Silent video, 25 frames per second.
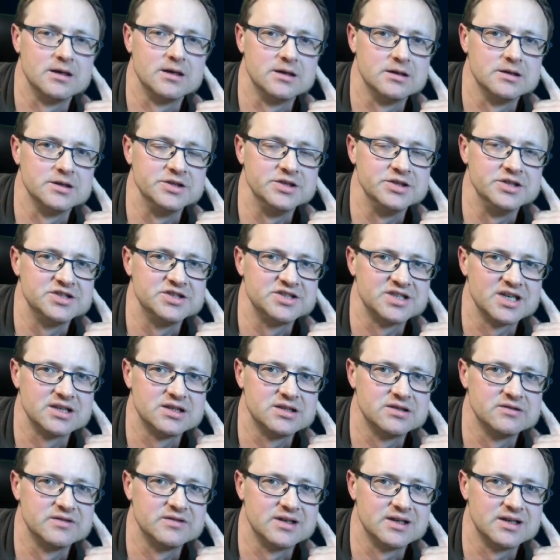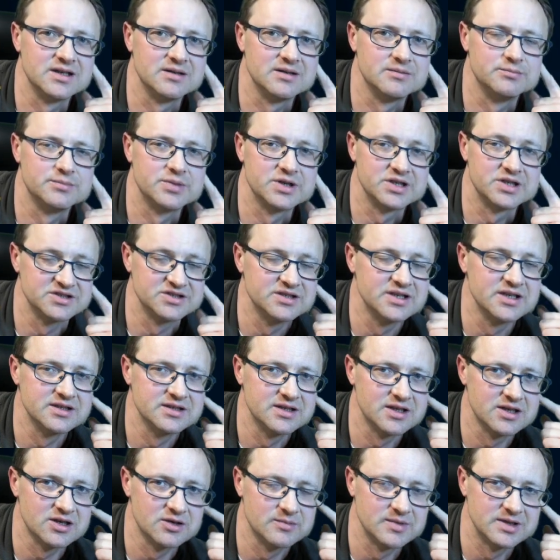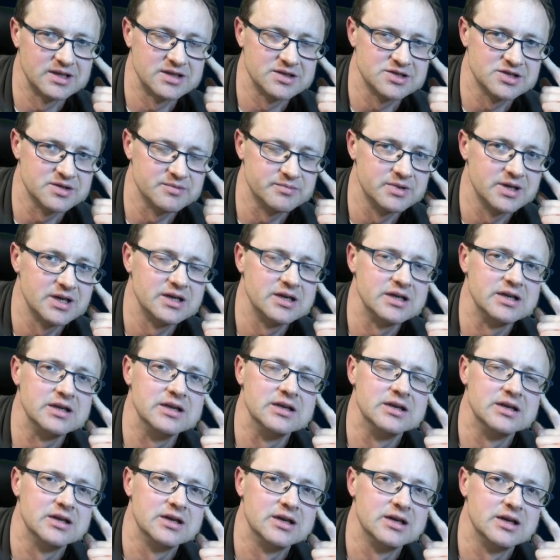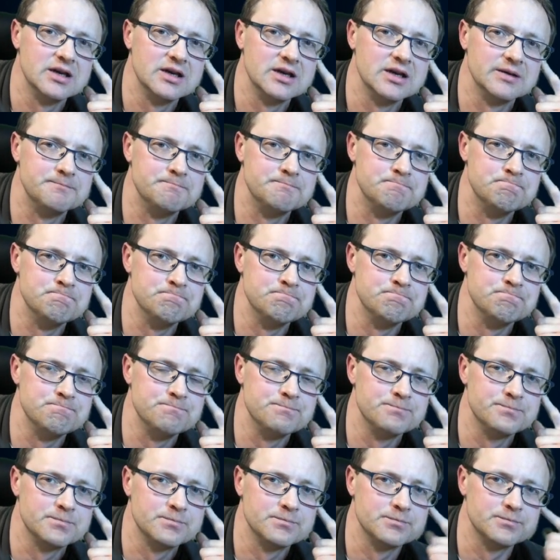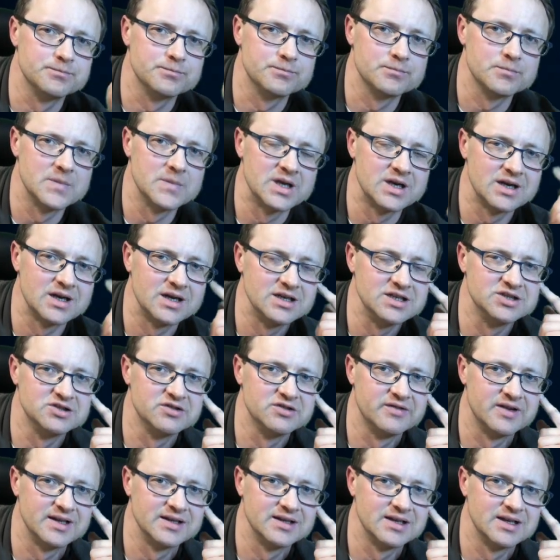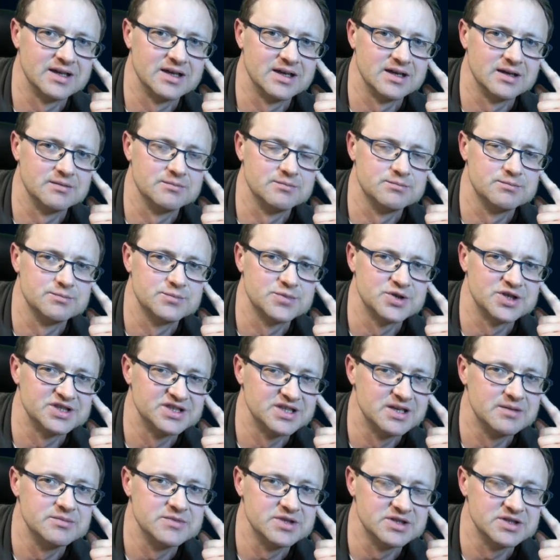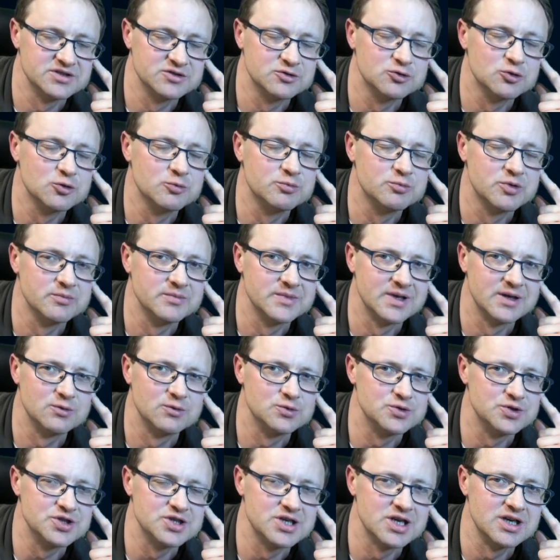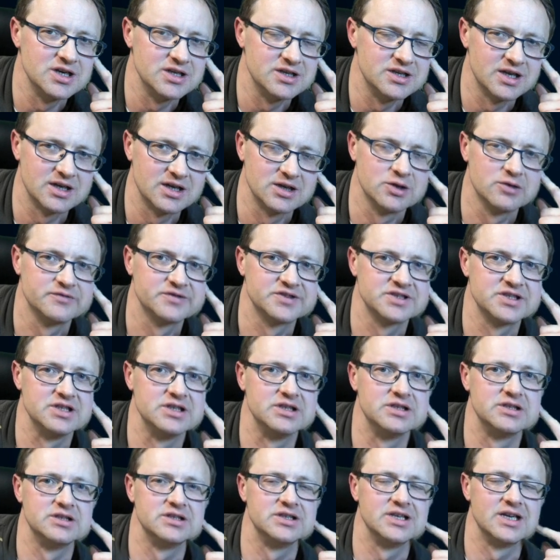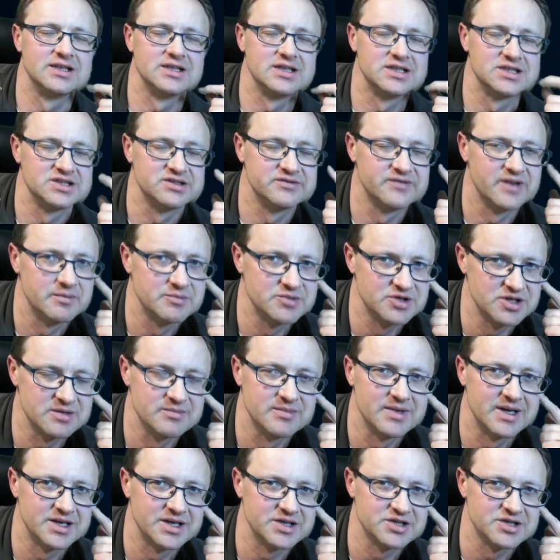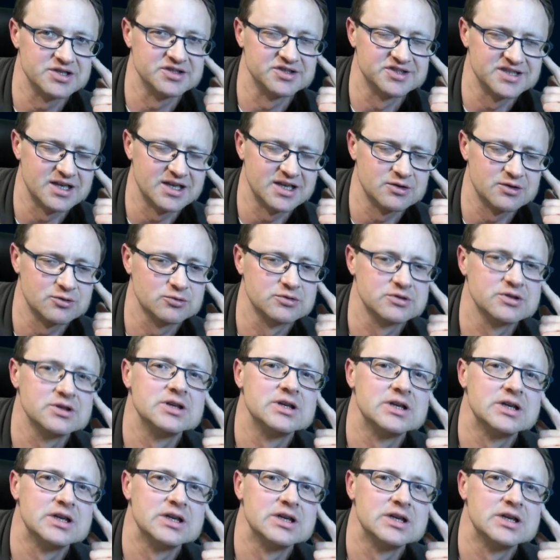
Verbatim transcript: y, inicjatywa prezydenta Romana Ciepieli, mm, realizowana przeze mnie z grupą nauczycieli tarnowskich. Ja nazywam się Marcin Zarut.